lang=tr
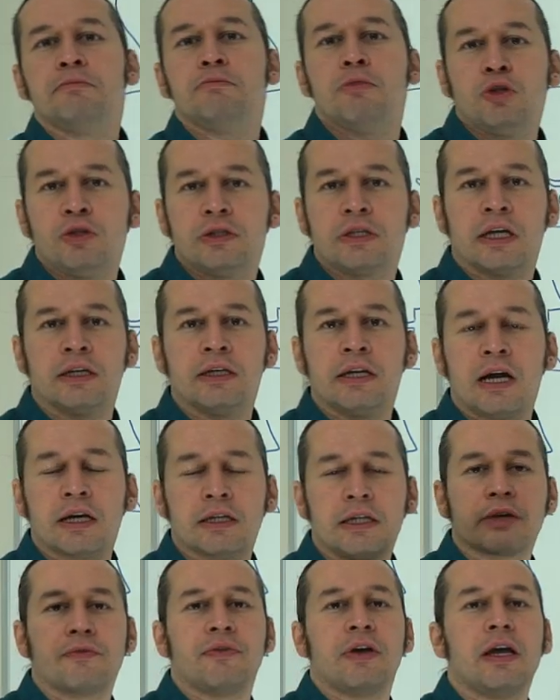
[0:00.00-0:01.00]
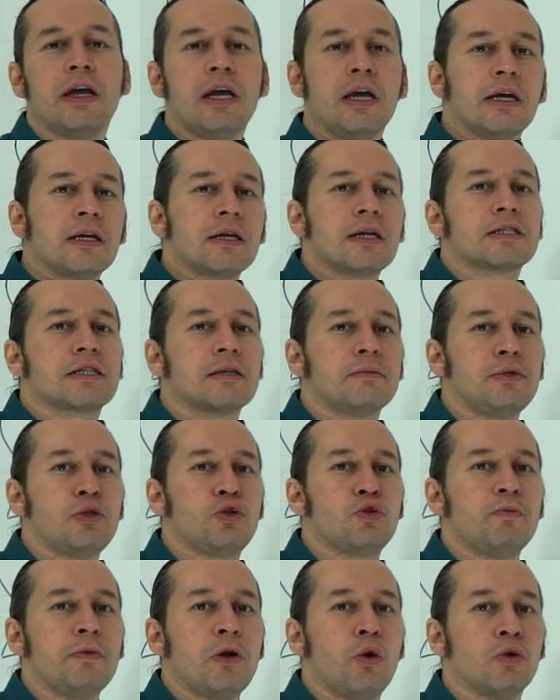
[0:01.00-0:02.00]
München derdik ve nasıl bir
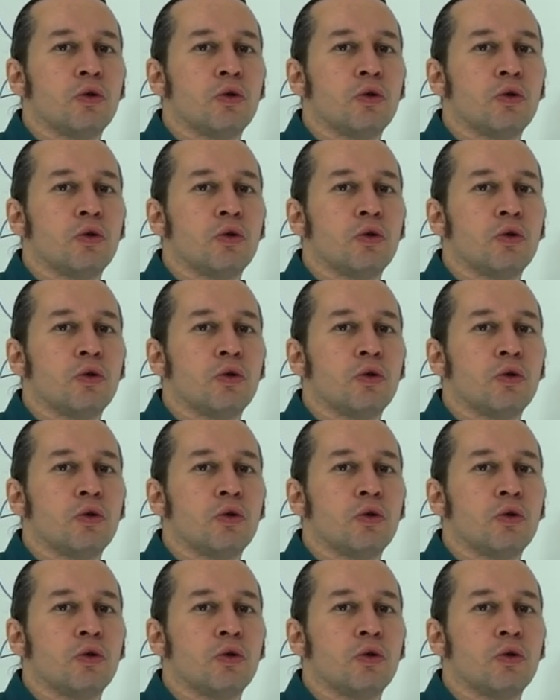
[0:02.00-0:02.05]
cümle